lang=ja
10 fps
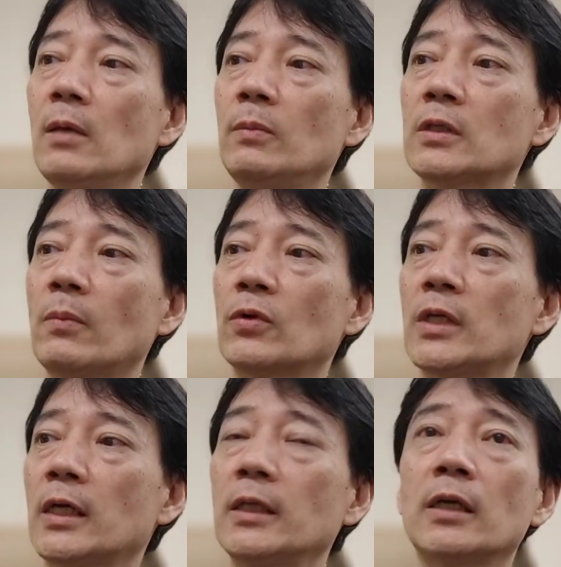皆さん申し
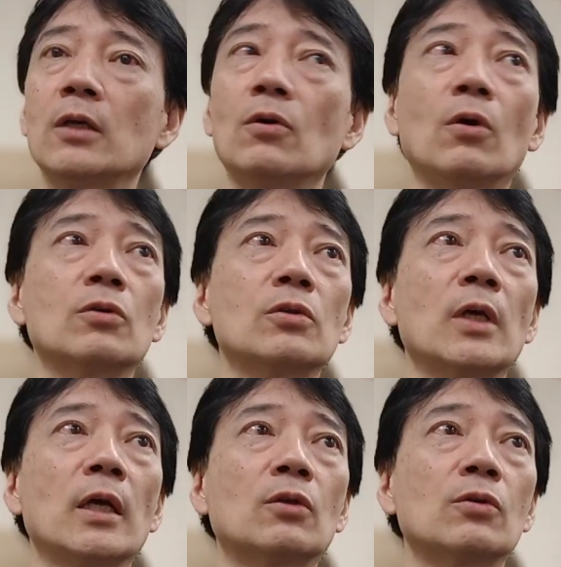訳ないけど、
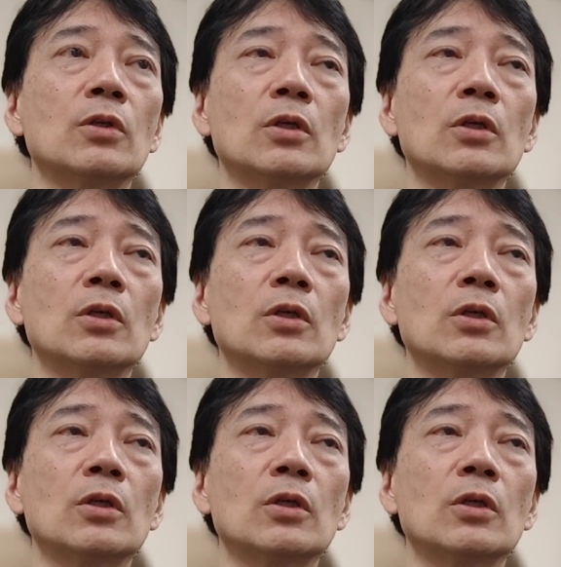えっと、